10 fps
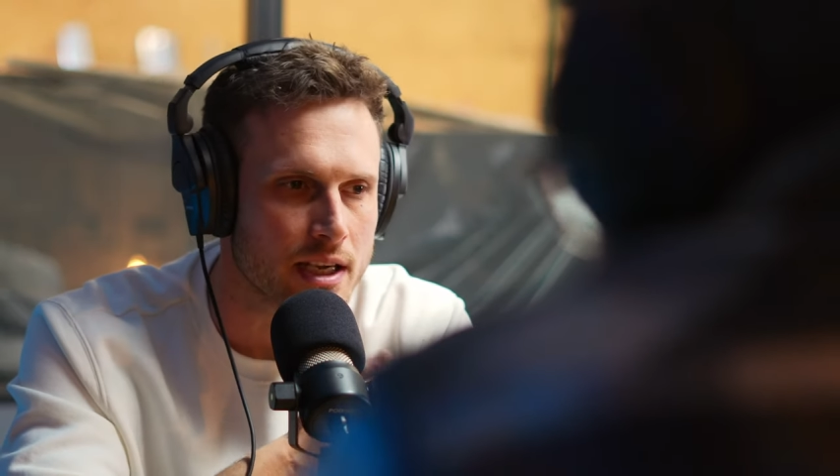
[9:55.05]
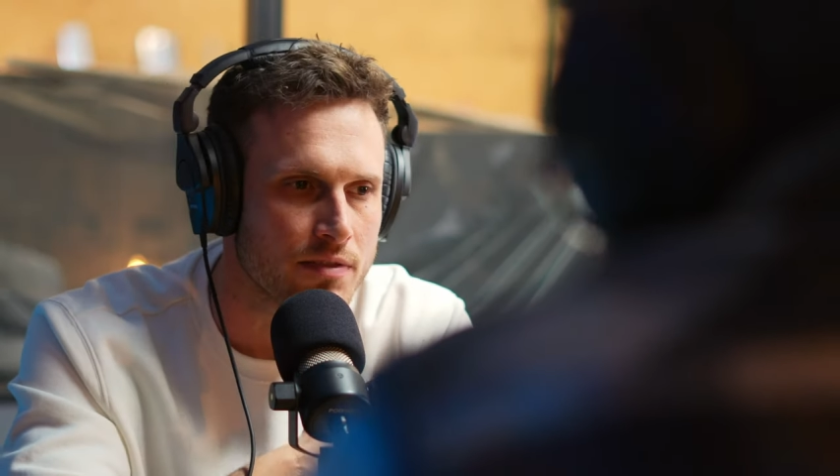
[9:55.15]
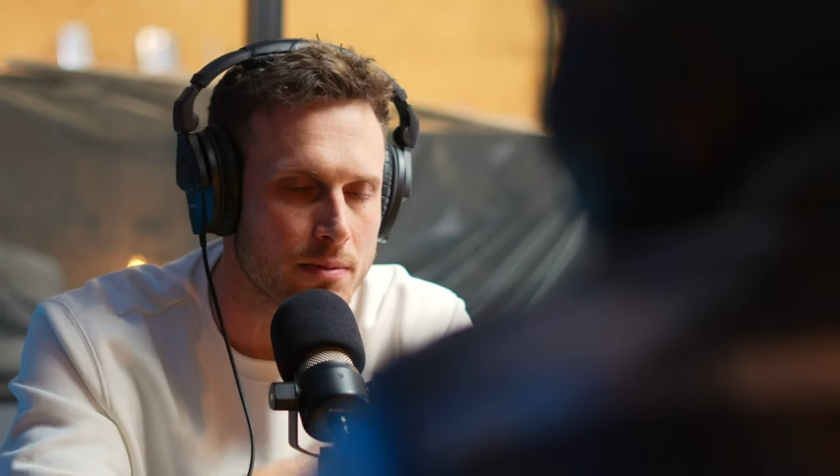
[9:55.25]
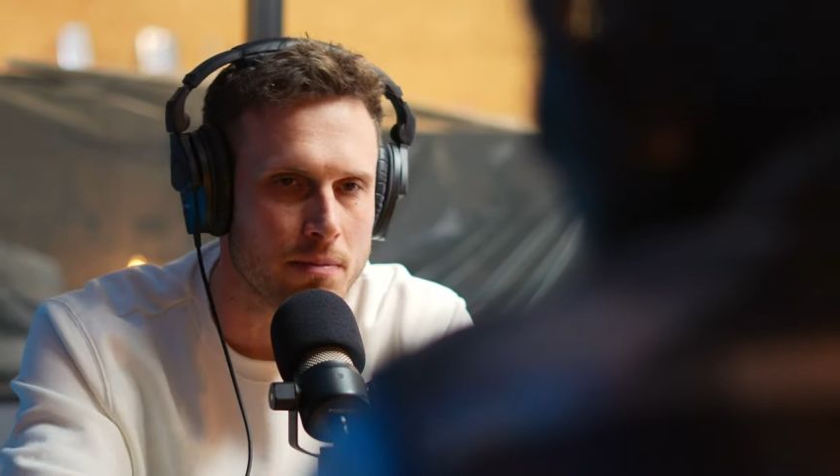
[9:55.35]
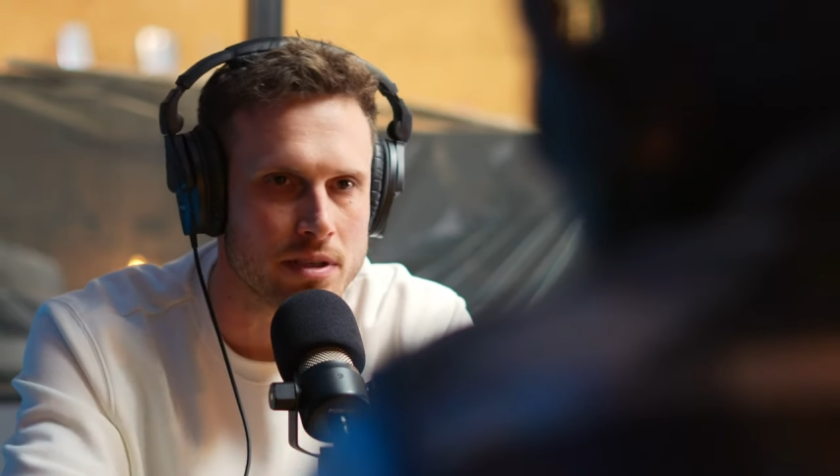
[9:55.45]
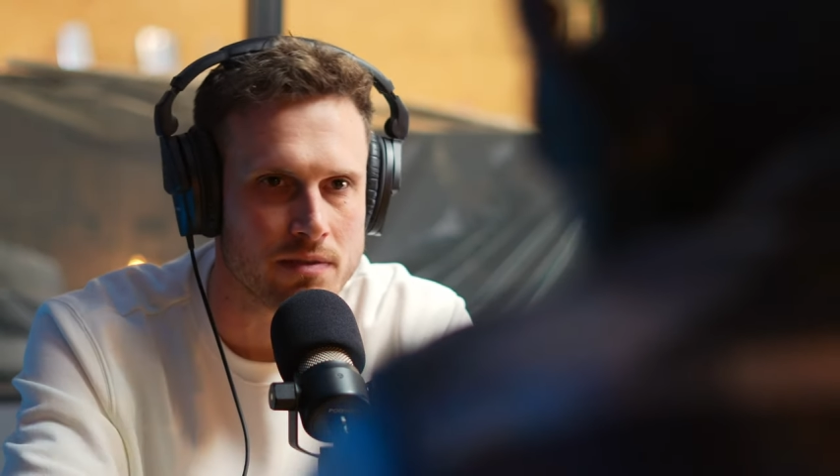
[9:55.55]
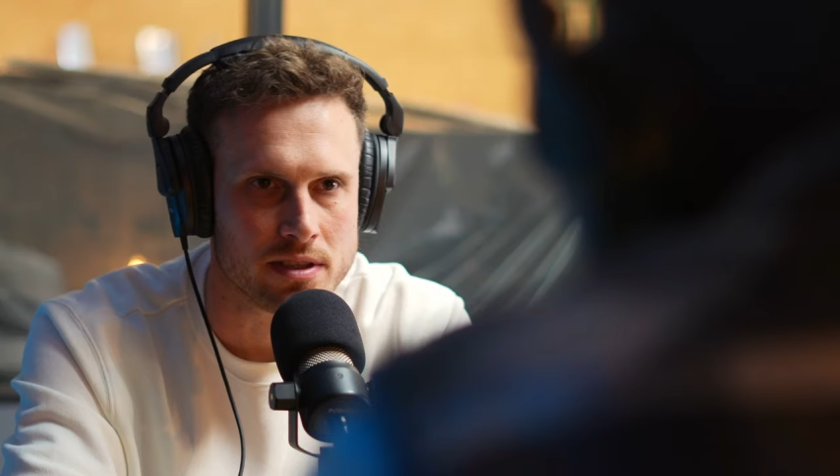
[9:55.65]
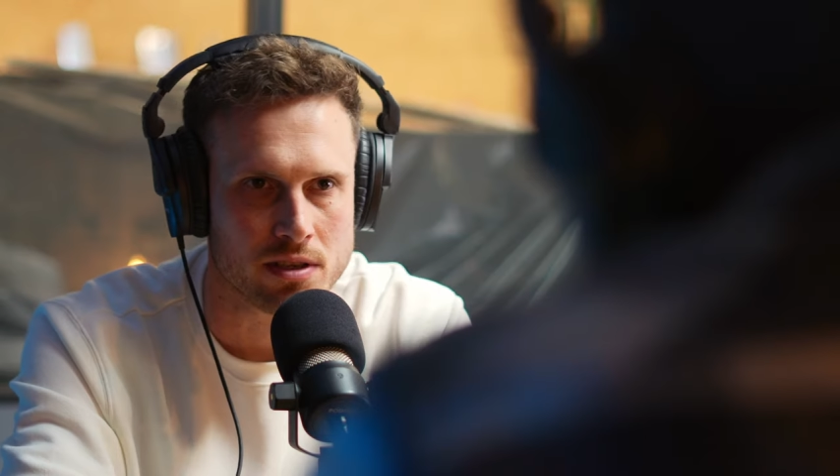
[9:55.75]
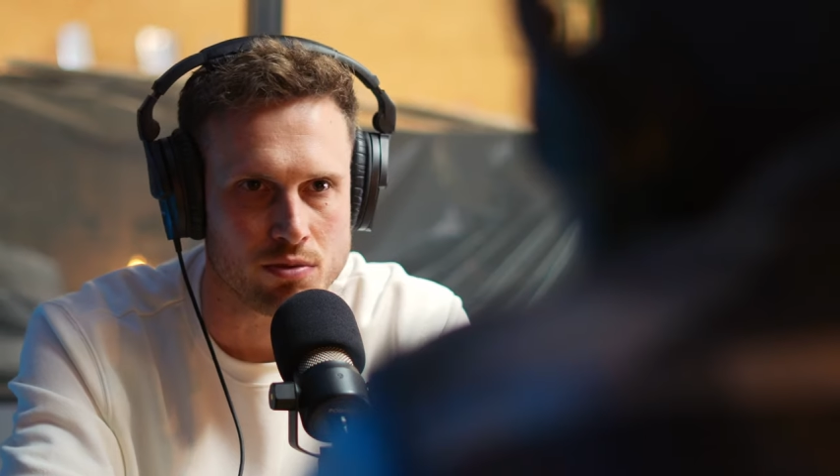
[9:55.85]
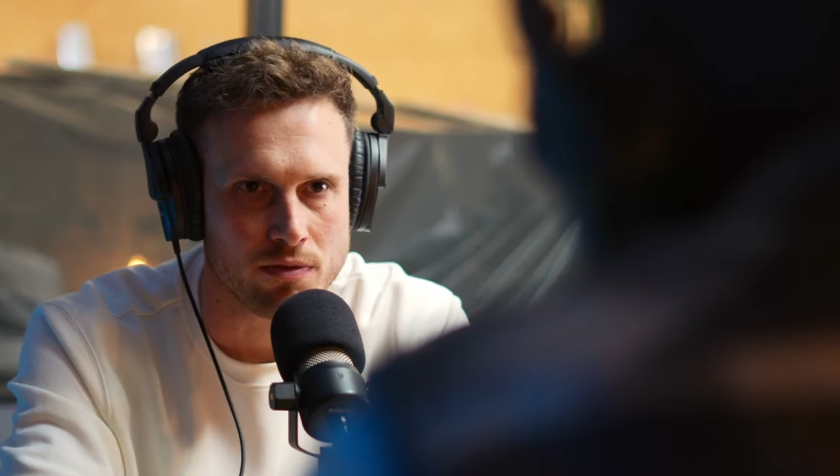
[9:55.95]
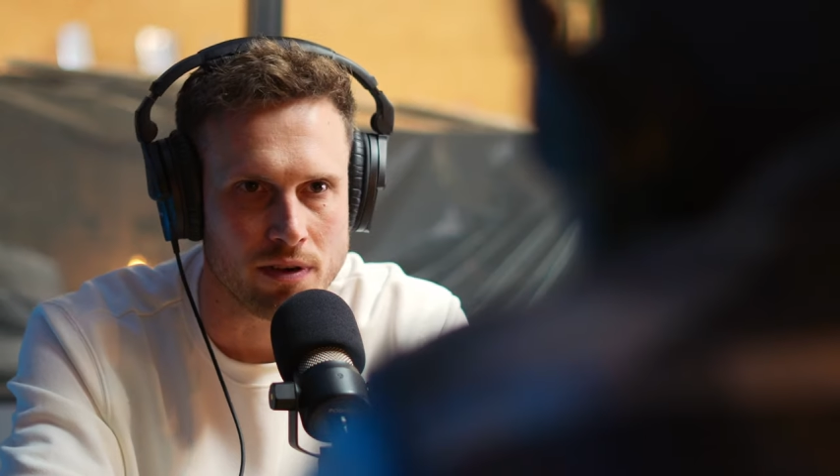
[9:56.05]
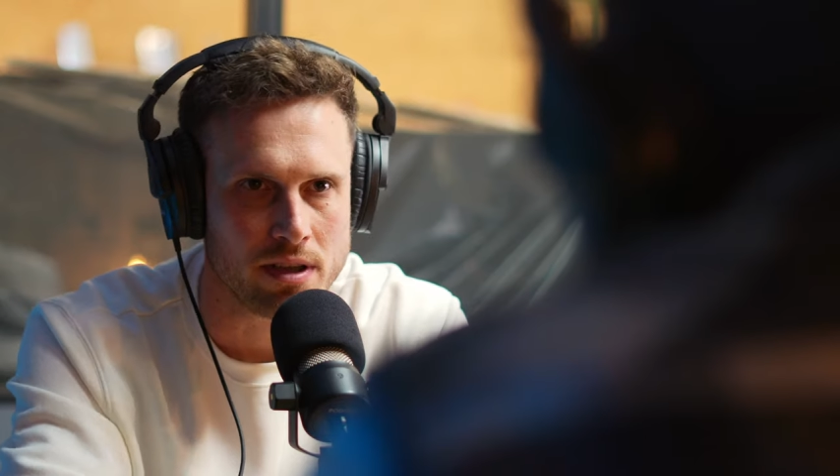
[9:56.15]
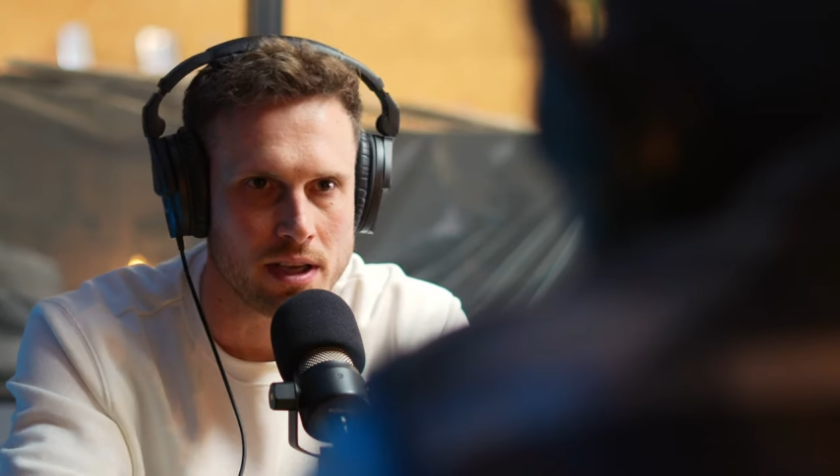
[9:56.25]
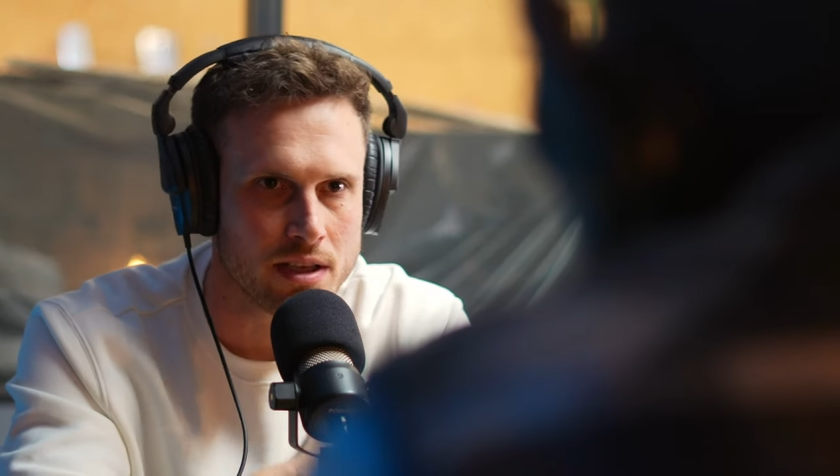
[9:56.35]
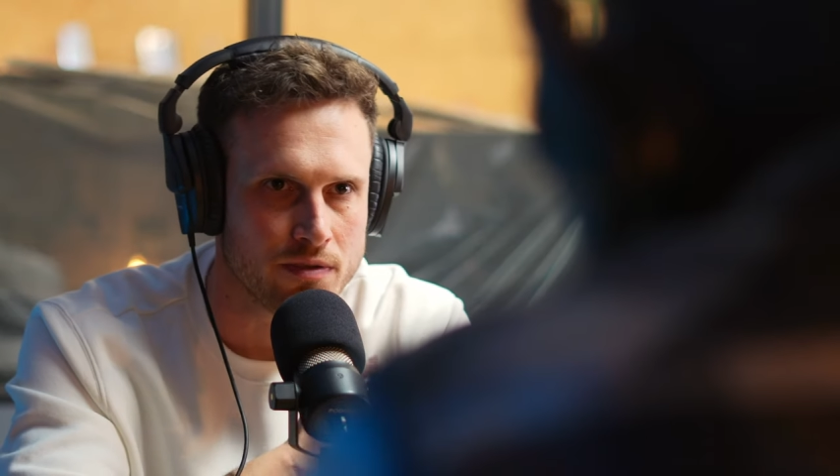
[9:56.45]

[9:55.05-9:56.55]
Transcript: ich will mir ein bisschen was dazu verdienen,